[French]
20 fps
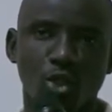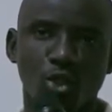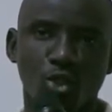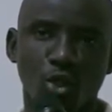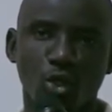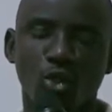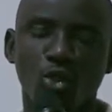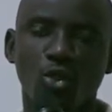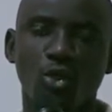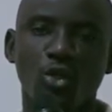
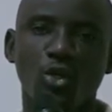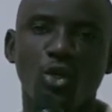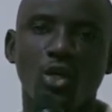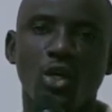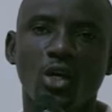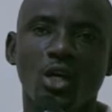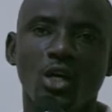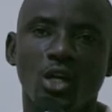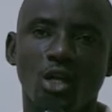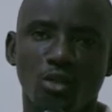Donc,
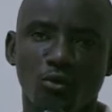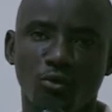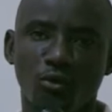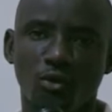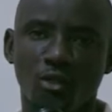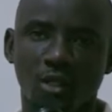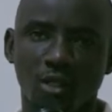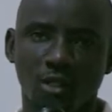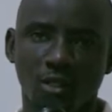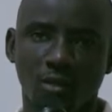il
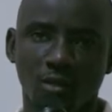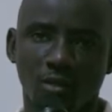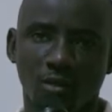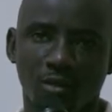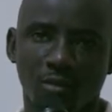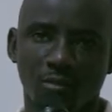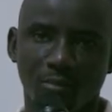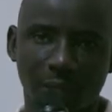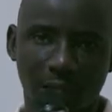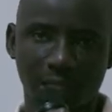faut
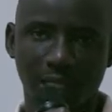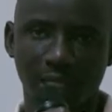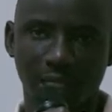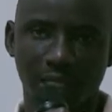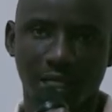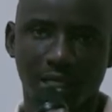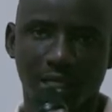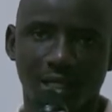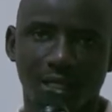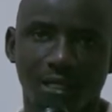
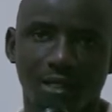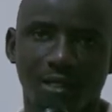parler,